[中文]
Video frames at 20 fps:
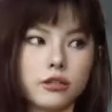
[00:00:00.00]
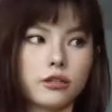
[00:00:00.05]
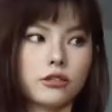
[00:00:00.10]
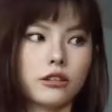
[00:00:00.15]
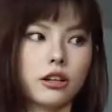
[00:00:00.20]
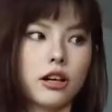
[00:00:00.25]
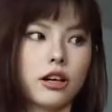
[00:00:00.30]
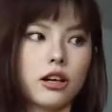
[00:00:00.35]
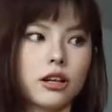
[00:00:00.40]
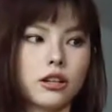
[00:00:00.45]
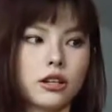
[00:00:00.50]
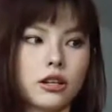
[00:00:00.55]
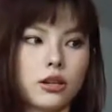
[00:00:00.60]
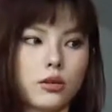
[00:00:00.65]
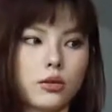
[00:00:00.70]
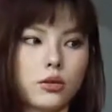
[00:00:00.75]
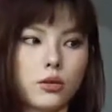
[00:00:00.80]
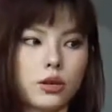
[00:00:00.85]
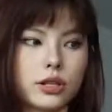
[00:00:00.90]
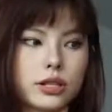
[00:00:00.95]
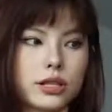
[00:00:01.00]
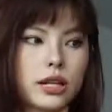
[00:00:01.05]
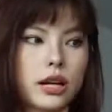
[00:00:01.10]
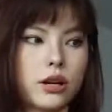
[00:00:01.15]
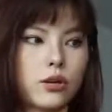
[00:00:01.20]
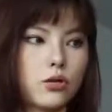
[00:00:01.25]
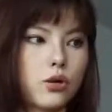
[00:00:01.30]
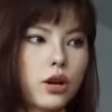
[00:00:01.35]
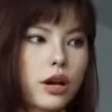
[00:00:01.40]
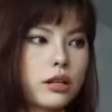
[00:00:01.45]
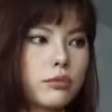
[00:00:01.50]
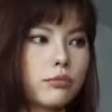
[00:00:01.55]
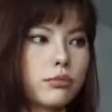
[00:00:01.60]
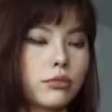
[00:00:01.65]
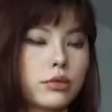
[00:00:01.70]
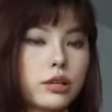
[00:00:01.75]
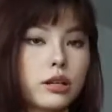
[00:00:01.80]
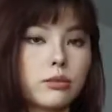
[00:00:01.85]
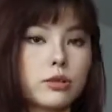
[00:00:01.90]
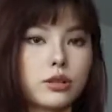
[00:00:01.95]
服，你如果想穿的
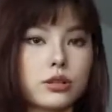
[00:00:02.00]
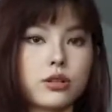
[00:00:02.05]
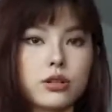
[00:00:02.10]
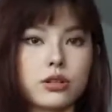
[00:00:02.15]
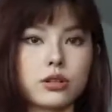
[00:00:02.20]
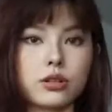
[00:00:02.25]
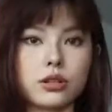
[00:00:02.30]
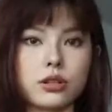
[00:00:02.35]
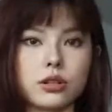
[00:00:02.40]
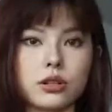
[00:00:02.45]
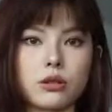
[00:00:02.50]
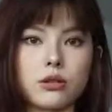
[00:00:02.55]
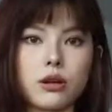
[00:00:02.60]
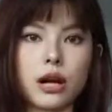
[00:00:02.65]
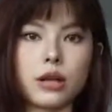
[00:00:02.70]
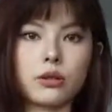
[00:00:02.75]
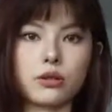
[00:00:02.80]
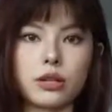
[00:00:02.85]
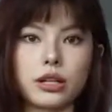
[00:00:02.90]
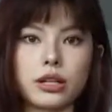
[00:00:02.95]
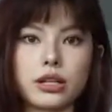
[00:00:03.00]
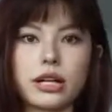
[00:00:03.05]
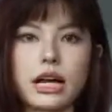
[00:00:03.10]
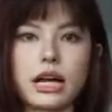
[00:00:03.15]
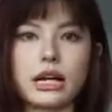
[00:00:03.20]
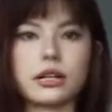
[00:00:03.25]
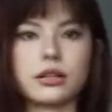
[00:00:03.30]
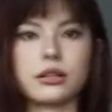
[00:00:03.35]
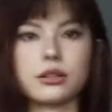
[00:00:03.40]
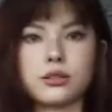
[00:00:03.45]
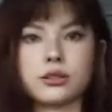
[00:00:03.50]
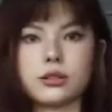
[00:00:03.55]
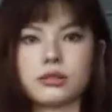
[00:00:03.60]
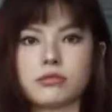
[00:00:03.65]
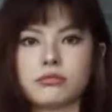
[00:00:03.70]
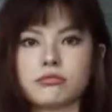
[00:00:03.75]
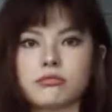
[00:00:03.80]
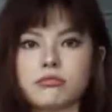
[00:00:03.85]
不那么正式的话，就可以搭一个这种